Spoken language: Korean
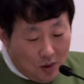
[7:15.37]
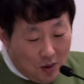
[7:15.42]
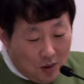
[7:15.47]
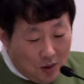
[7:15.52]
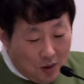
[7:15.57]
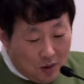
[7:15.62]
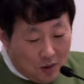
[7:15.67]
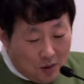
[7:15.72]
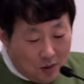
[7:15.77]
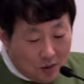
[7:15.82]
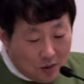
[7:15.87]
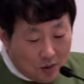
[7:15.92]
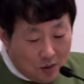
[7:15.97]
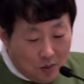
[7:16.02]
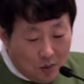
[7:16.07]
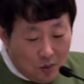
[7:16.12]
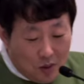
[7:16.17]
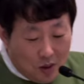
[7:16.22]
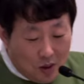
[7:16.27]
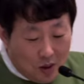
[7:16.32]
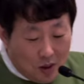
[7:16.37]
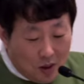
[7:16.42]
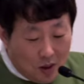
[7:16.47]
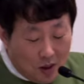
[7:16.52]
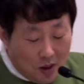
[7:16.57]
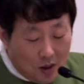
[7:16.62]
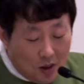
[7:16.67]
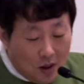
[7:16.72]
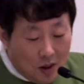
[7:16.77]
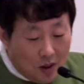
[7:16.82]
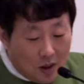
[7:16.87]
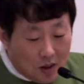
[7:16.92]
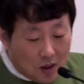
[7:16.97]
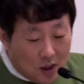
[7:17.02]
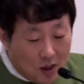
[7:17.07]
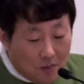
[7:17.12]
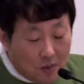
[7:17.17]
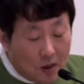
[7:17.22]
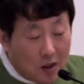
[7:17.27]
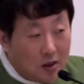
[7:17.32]
어, 성모님께 대한
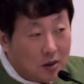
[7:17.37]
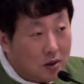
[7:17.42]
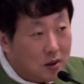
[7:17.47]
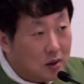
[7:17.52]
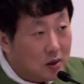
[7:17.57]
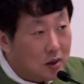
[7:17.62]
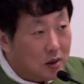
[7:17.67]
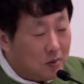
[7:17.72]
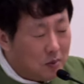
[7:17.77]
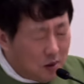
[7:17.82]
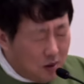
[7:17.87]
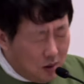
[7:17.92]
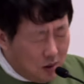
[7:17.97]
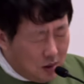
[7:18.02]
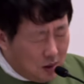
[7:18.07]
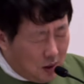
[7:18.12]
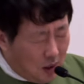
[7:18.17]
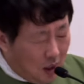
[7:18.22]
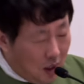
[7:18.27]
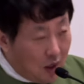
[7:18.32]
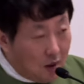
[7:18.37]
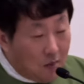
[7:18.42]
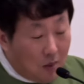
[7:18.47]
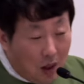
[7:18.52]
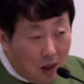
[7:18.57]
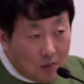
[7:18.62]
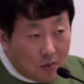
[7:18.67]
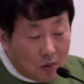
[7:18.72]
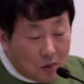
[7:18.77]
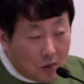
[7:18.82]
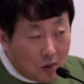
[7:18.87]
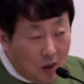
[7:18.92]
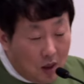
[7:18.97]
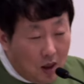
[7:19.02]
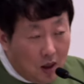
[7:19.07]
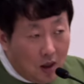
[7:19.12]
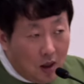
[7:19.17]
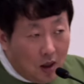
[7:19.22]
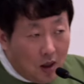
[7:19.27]
참된 시심을 잘 마음속에